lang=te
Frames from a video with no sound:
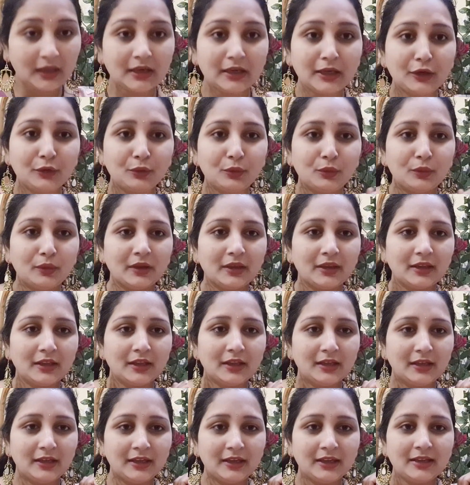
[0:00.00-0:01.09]
నేను ఇది
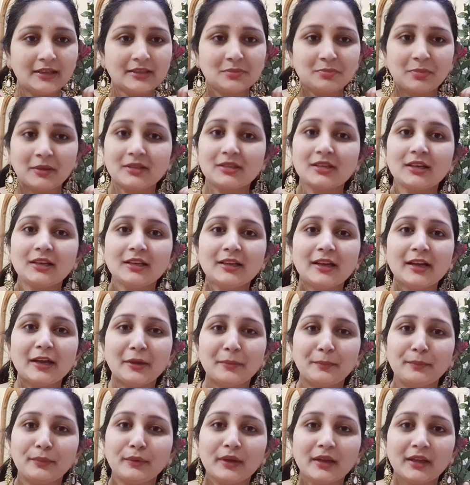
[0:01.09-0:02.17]
స్పెషల్గా
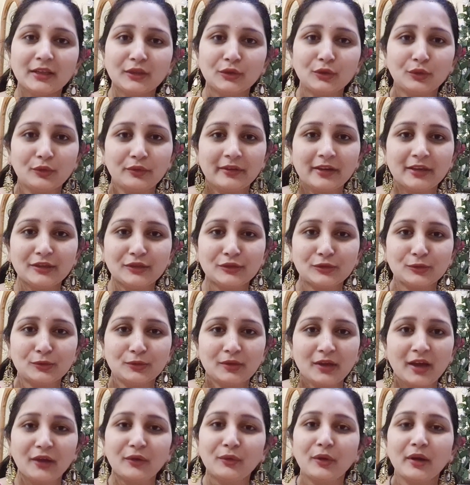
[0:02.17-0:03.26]
ఇప్పుడే ఎందుకు
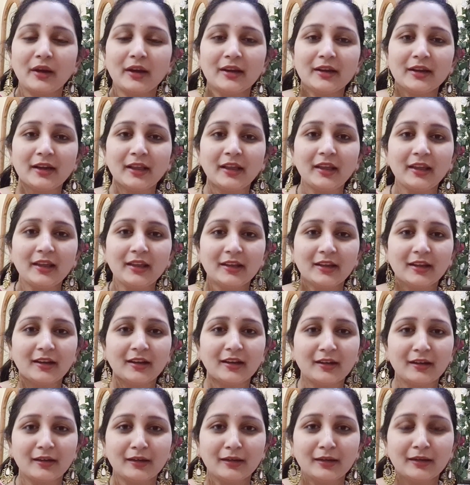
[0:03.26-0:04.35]
వేయించుకున్నాను అంటే
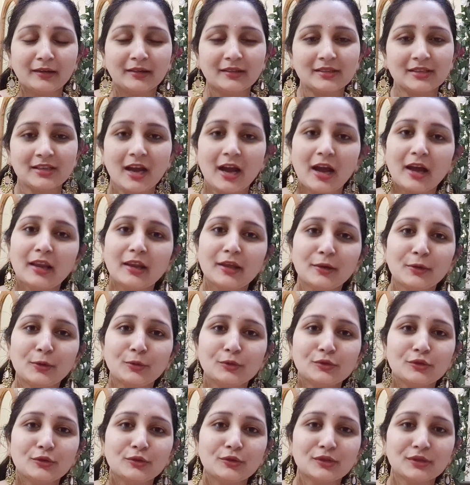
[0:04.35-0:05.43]
చాలా
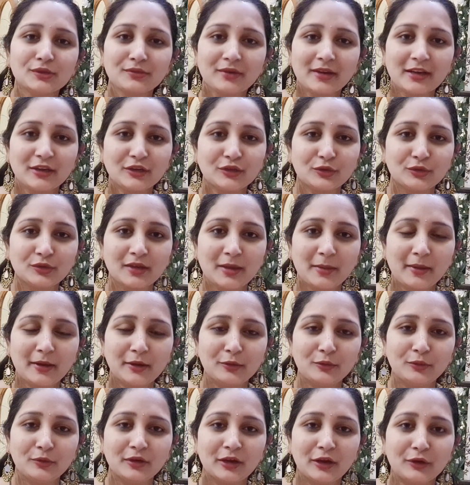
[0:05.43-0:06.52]
రోజుల నుంచి వేయించుకుందాం
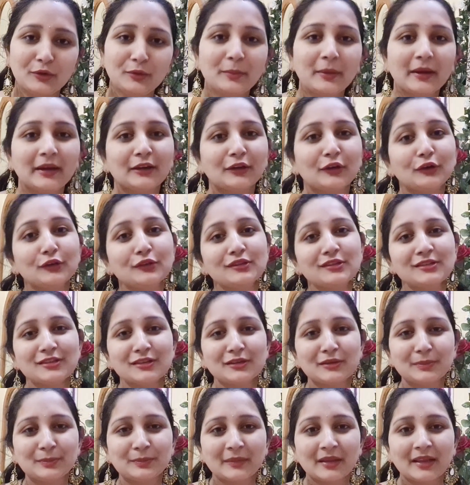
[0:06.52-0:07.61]
అనుకున్నాను బట్
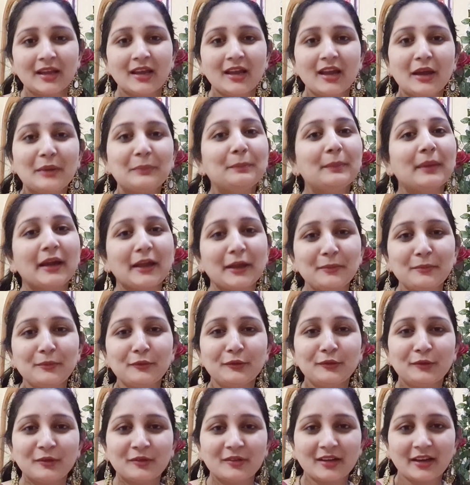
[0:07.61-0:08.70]
కొంచెం భయం
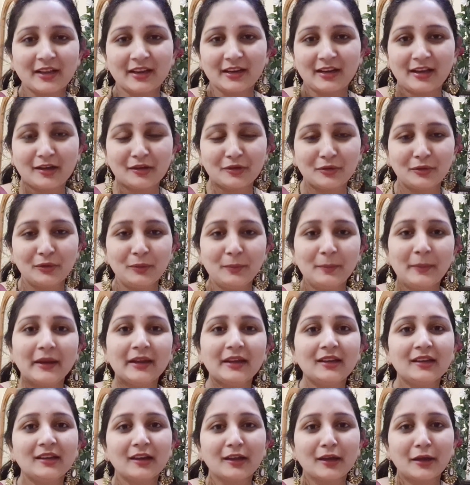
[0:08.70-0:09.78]
ఉంటుండే నాకు
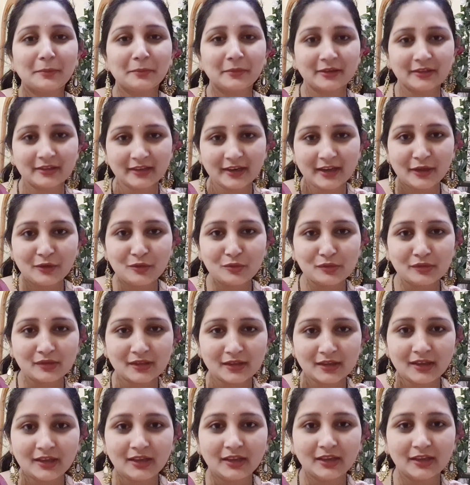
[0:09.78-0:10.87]
బట్ నా బర్త్డే
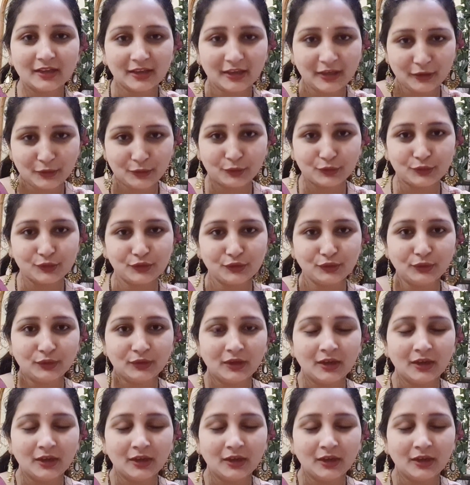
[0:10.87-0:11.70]
ఉంది ఈరోజు